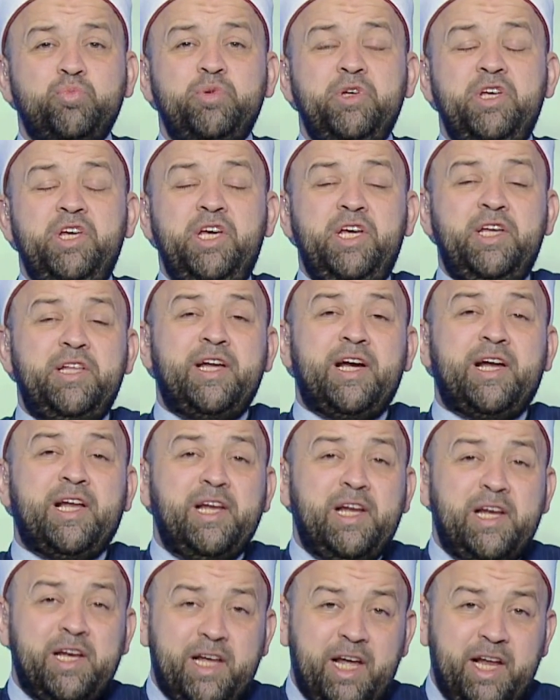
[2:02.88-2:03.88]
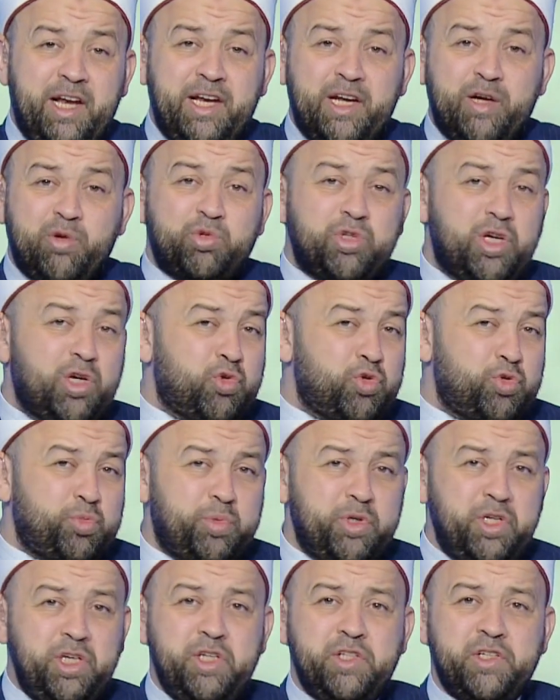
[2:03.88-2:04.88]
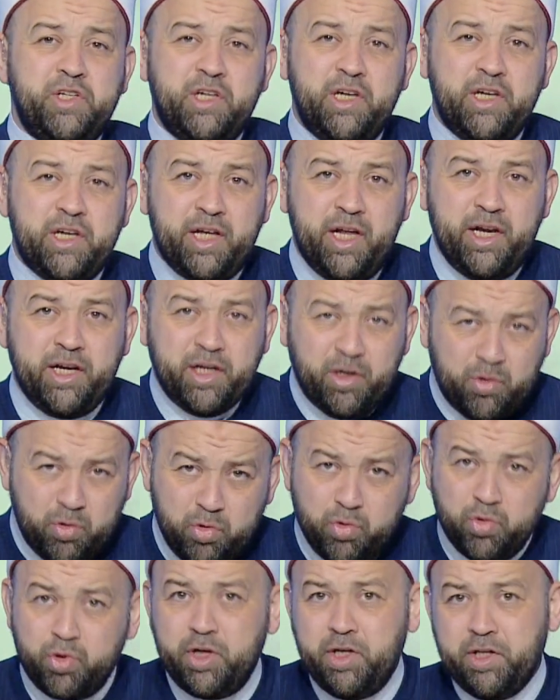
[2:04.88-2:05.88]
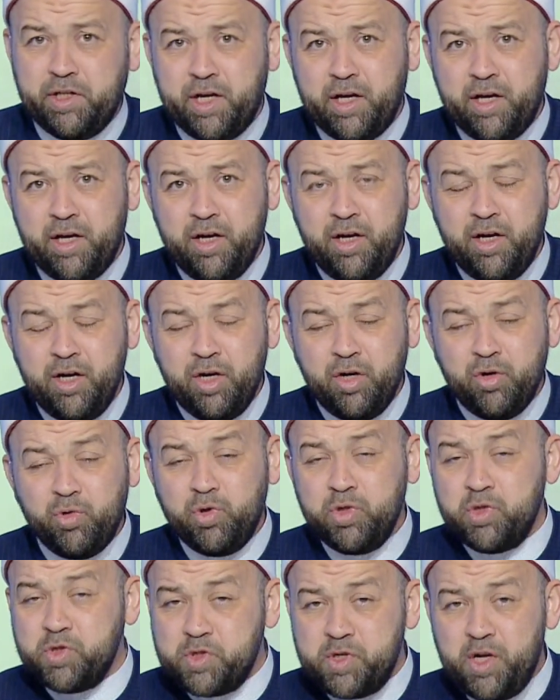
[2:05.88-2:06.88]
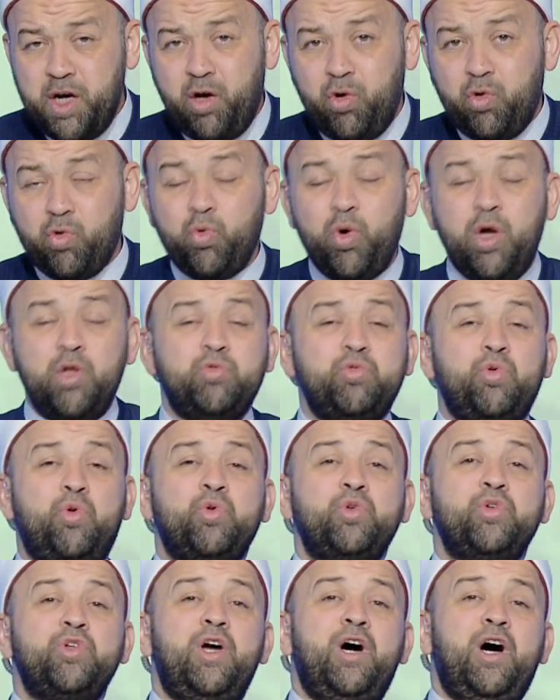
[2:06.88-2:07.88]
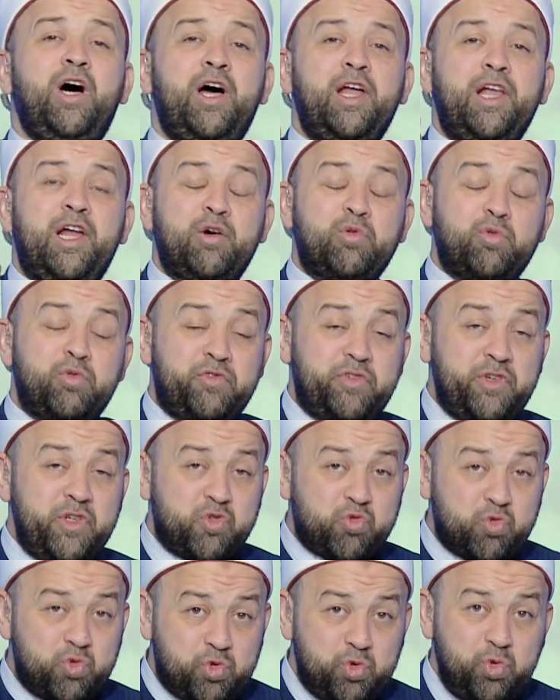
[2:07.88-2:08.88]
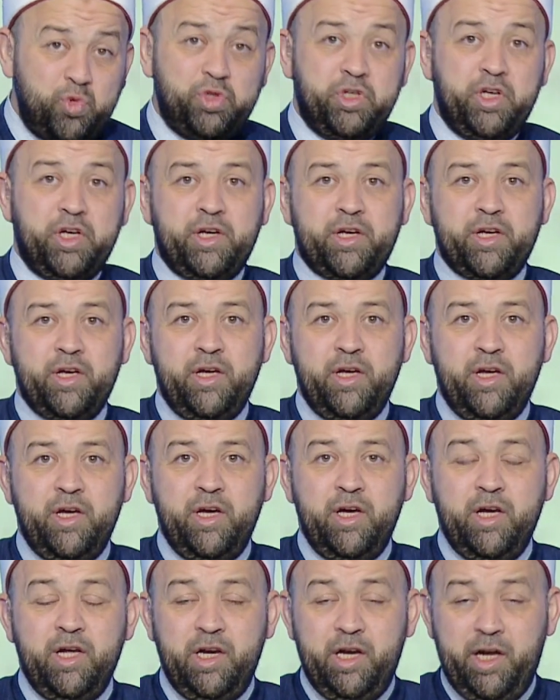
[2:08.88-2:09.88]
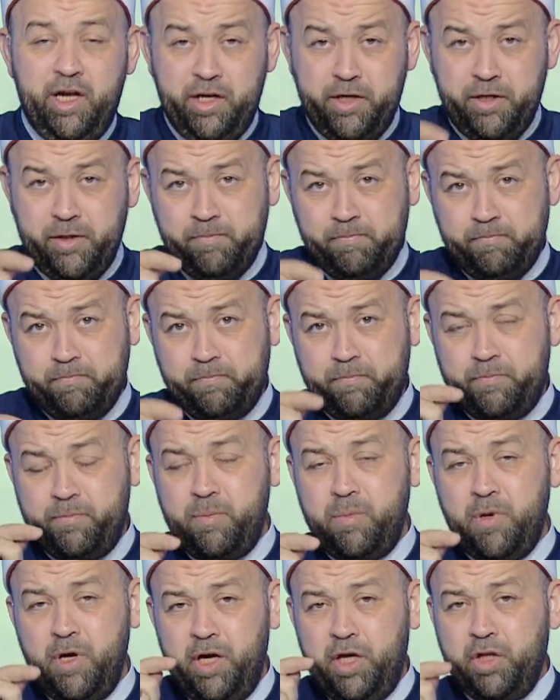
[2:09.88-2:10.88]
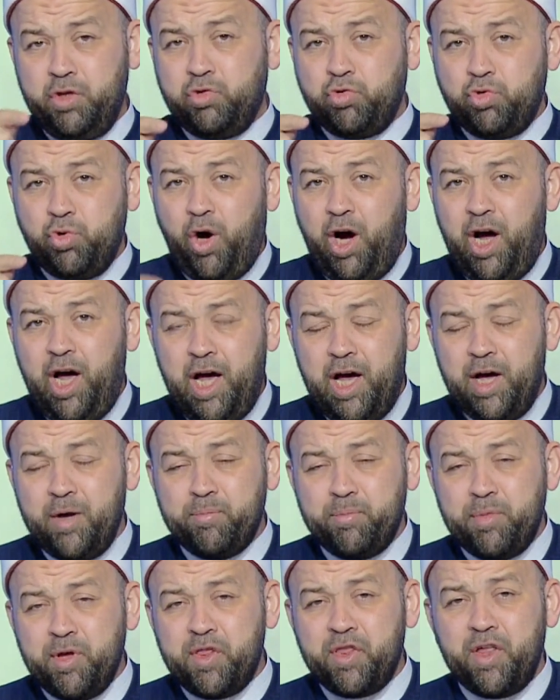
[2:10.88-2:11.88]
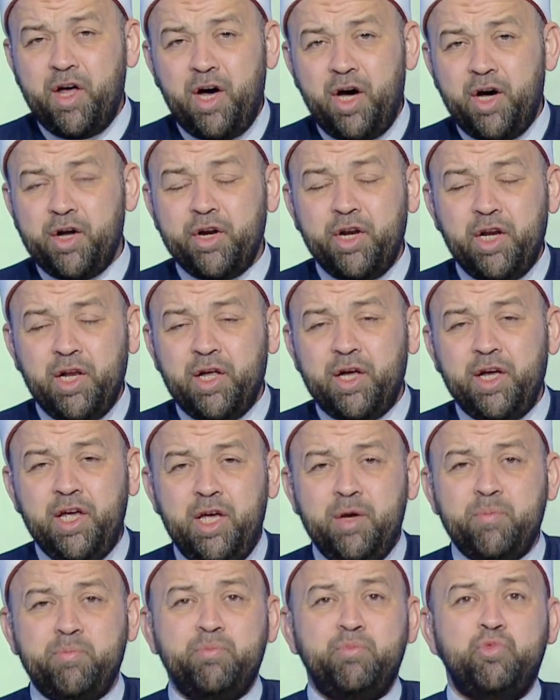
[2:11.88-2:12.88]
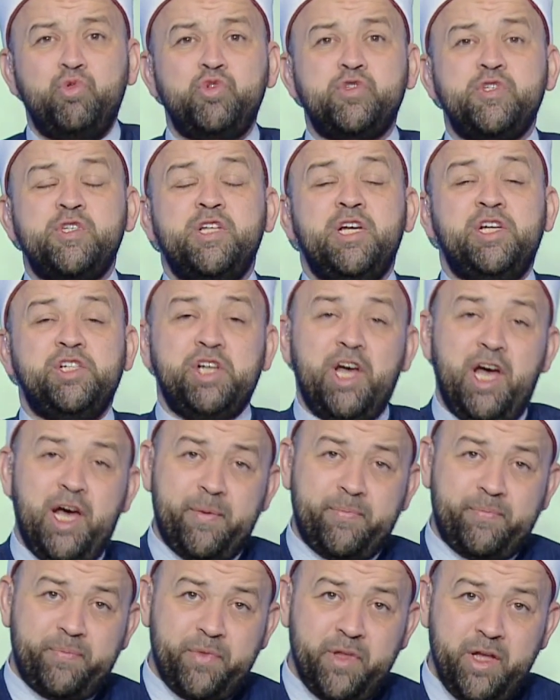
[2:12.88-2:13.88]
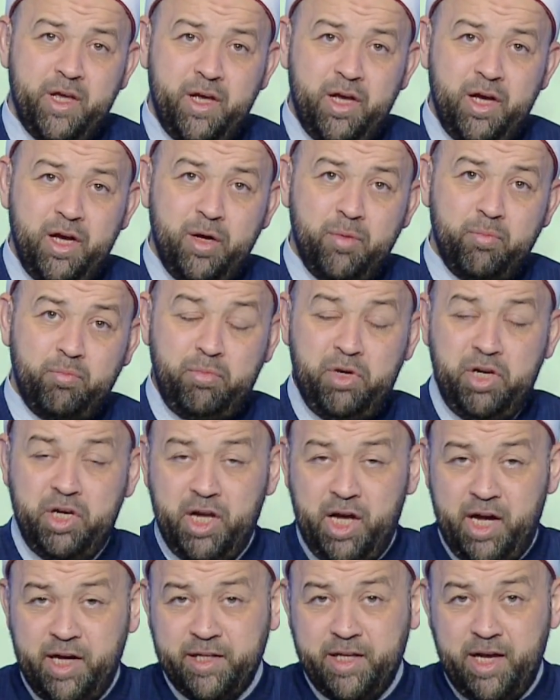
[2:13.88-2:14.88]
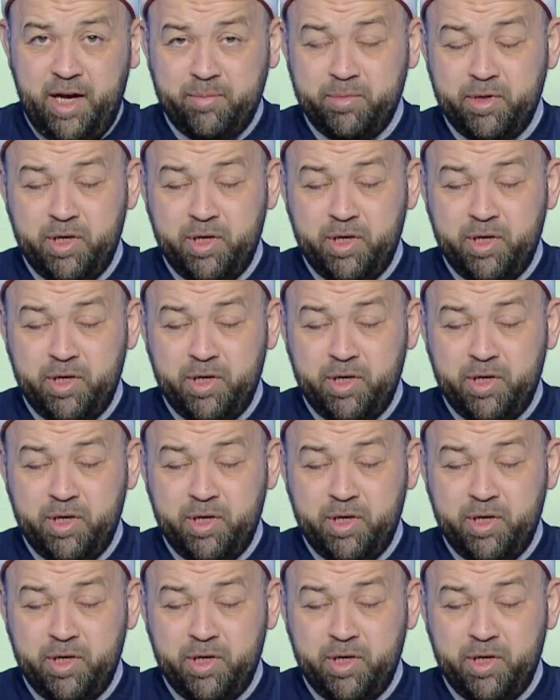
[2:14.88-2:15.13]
بايدك للجنه وتاخد بايدي للجنه اقول له كده وانصح وادعو الله له في سجودك لان الدعاء بظهر الغيب مستجاب من اداب